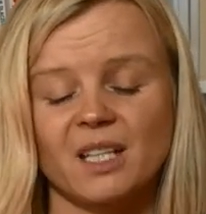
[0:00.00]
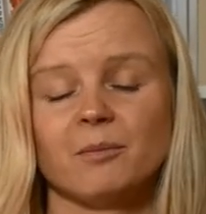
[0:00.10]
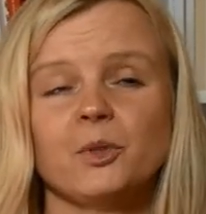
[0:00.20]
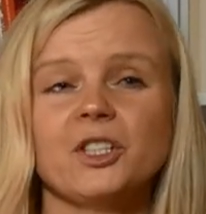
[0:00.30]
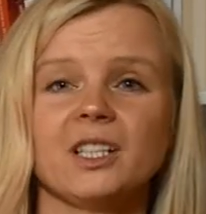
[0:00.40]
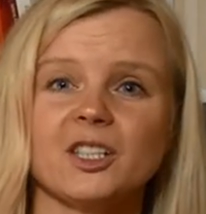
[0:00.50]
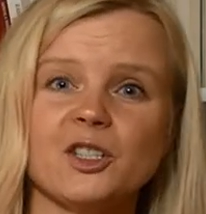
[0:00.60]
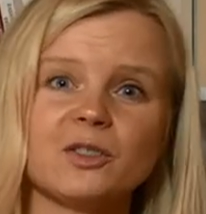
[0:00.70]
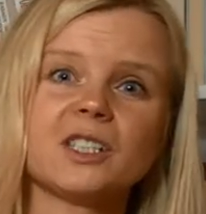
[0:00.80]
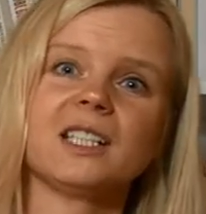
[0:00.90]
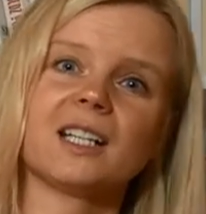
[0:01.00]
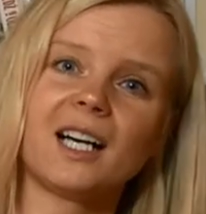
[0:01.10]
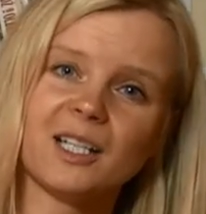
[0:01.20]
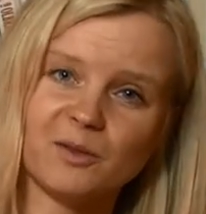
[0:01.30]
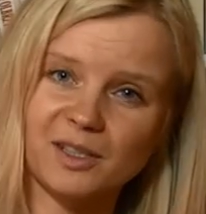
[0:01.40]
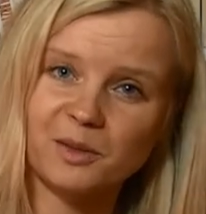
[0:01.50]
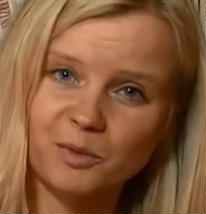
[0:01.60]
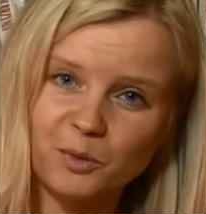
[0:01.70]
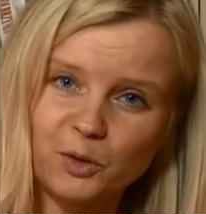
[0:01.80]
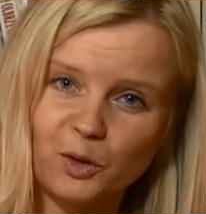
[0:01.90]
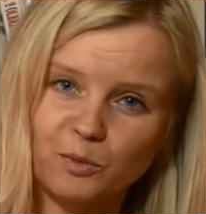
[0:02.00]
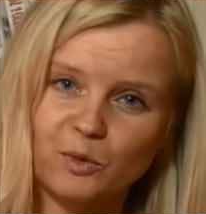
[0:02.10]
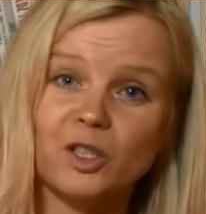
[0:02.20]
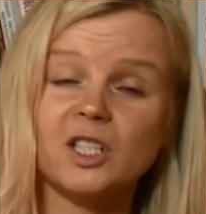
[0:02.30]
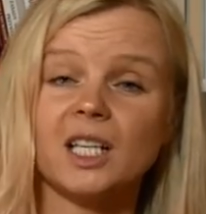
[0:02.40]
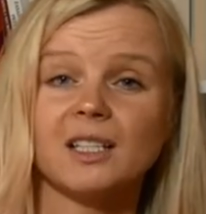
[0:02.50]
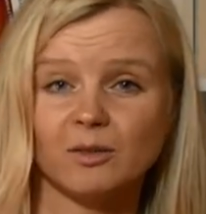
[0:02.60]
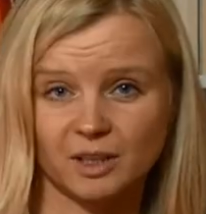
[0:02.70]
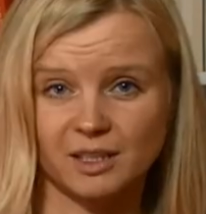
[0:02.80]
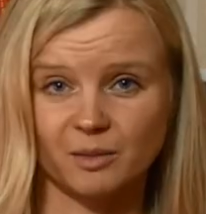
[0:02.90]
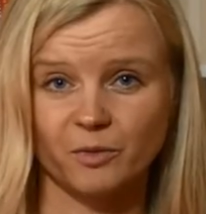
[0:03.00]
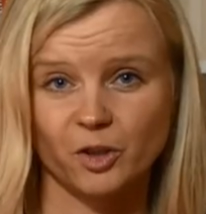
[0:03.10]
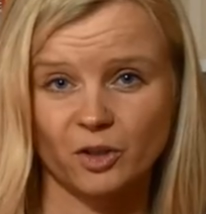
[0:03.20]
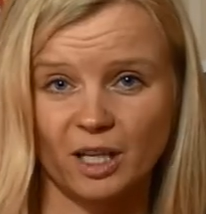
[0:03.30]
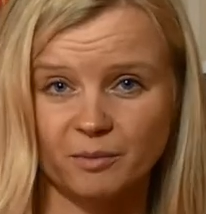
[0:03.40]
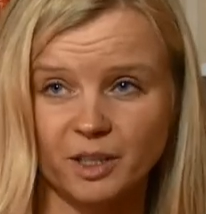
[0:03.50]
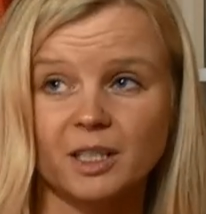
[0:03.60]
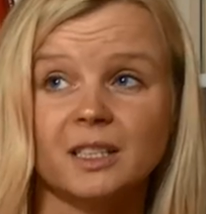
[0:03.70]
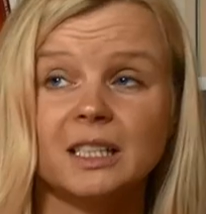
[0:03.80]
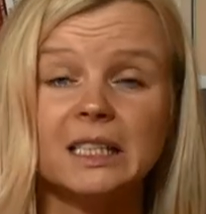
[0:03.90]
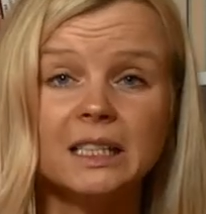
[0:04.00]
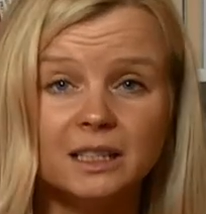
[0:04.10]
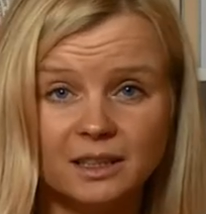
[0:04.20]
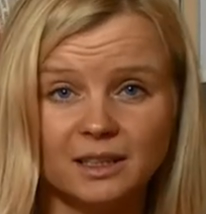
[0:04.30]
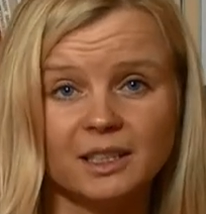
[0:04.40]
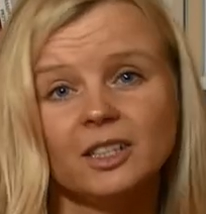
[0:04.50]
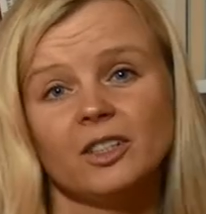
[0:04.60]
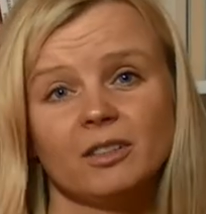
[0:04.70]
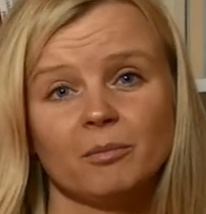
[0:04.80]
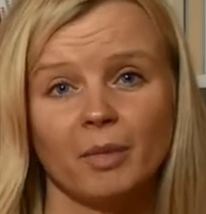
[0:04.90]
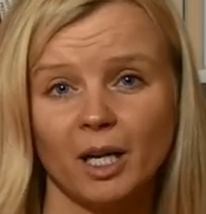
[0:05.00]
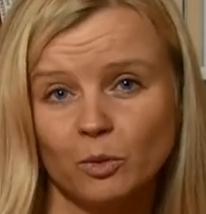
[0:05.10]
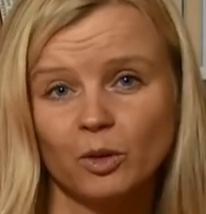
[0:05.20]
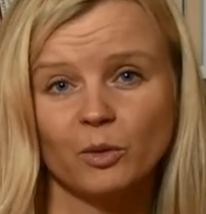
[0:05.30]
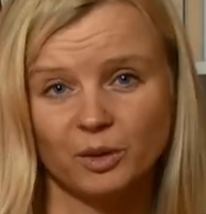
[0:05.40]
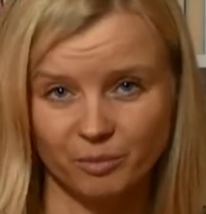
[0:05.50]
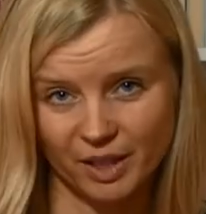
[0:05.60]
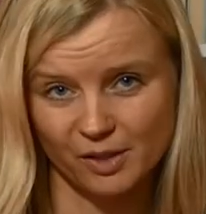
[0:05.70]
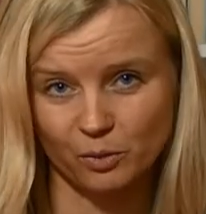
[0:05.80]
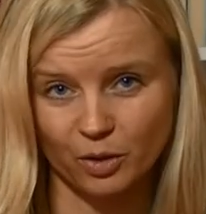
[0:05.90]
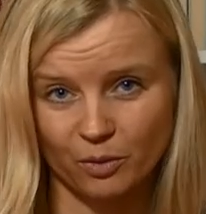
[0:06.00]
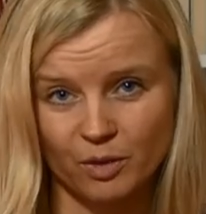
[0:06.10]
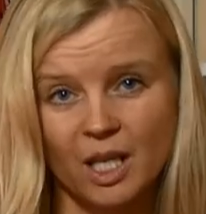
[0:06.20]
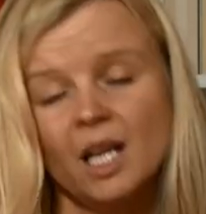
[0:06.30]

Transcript: yy, później te książki tachają ze sobą do domu, siedzą nad tym wieczorami, gdy inni balują, imprezują.